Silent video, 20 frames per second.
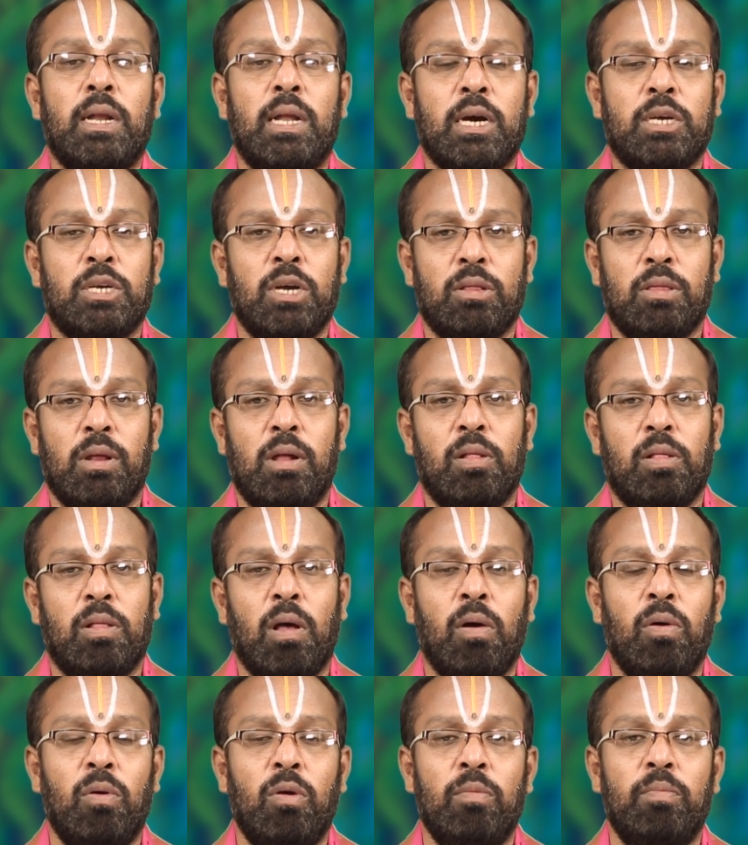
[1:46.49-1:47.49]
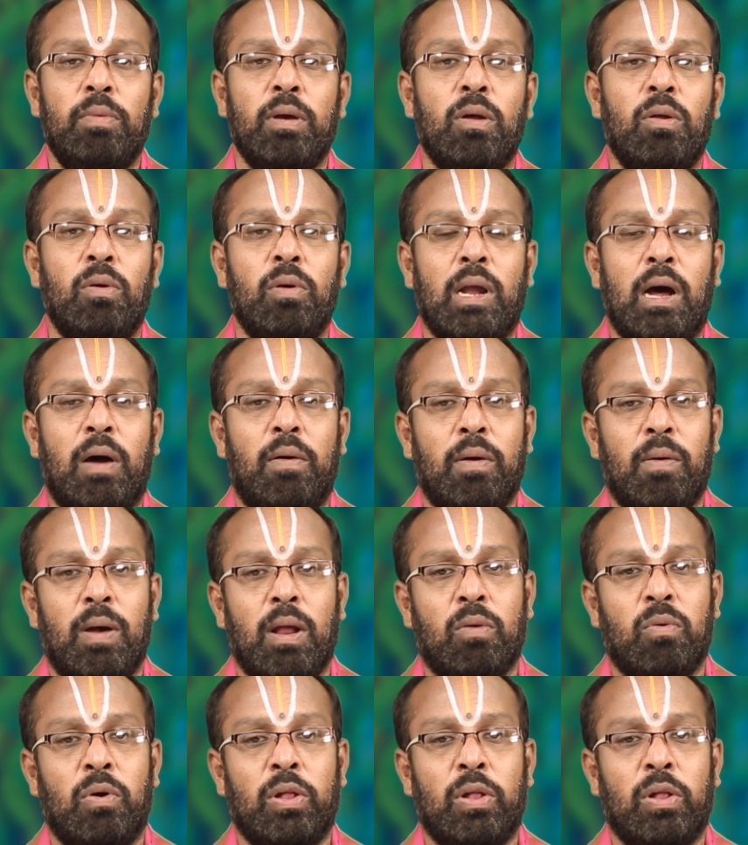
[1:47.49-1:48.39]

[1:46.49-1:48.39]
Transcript: నక్షత్రం తగులు మిగులు రావడం వల్ల